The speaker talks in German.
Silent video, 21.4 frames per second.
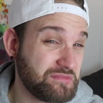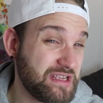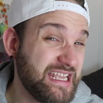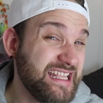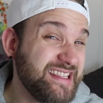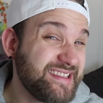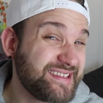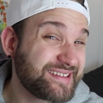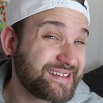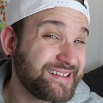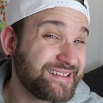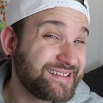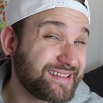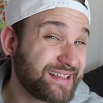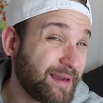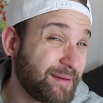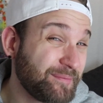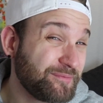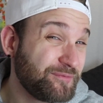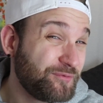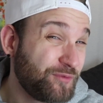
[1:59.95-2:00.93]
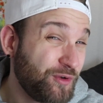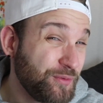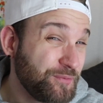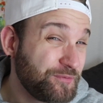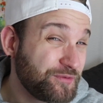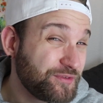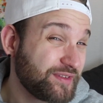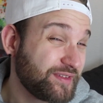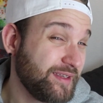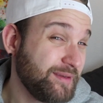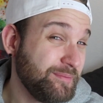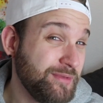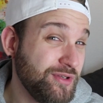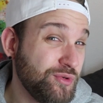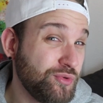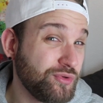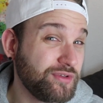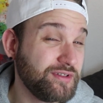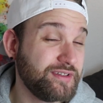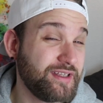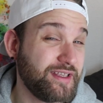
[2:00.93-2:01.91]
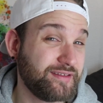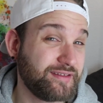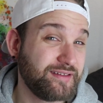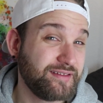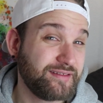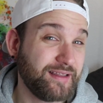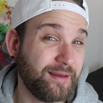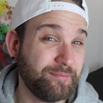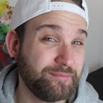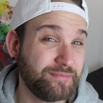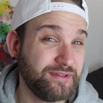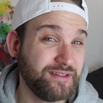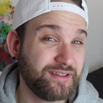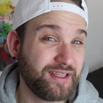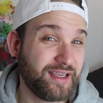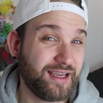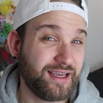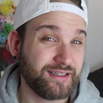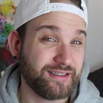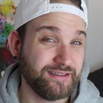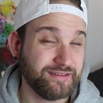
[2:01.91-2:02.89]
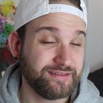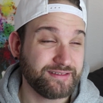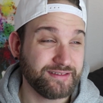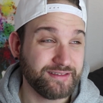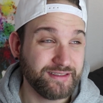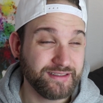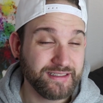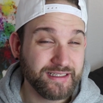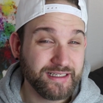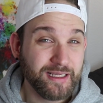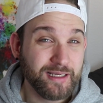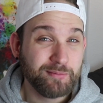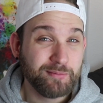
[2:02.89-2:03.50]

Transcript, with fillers: insgesamt 15 Minuten des gesamten Tages. Ne?